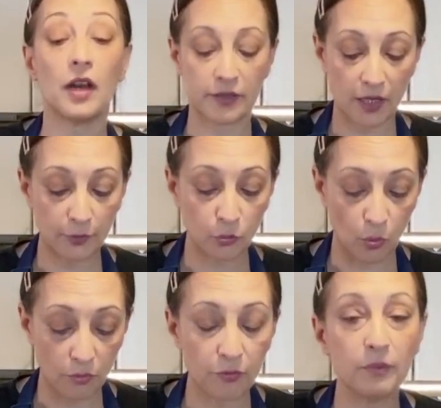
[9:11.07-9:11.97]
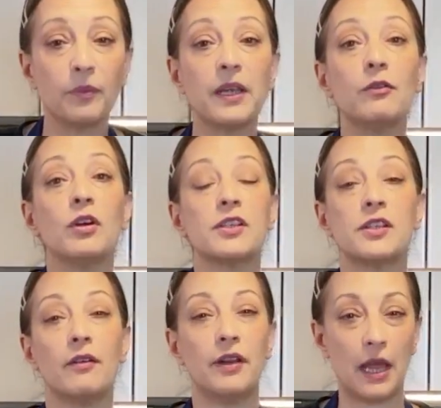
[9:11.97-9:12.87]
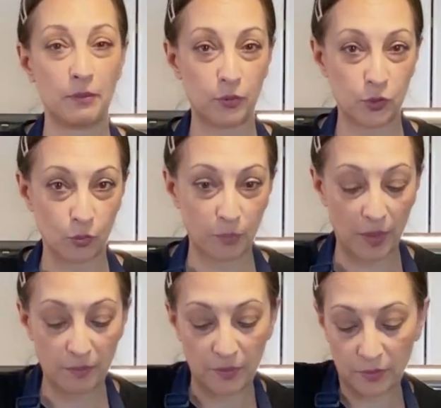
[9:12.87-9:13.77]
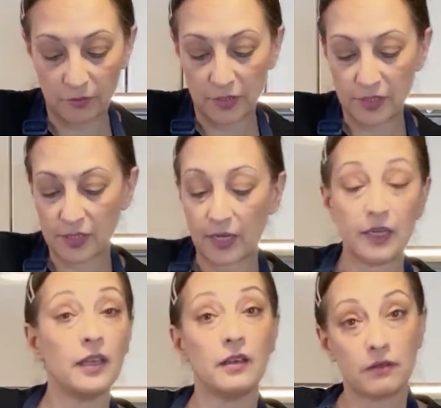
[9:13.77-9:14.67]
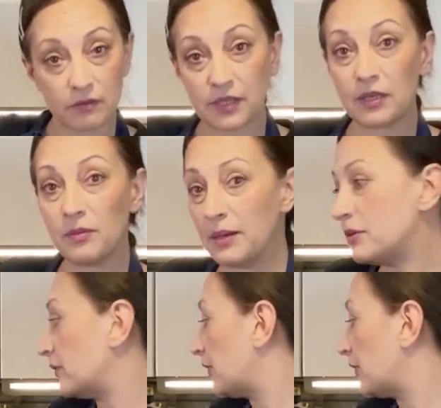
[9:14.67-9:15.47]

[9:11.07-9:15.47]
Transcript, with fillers: раз готов. Мы его отставляем, пусть он пропитывается. И занимаемся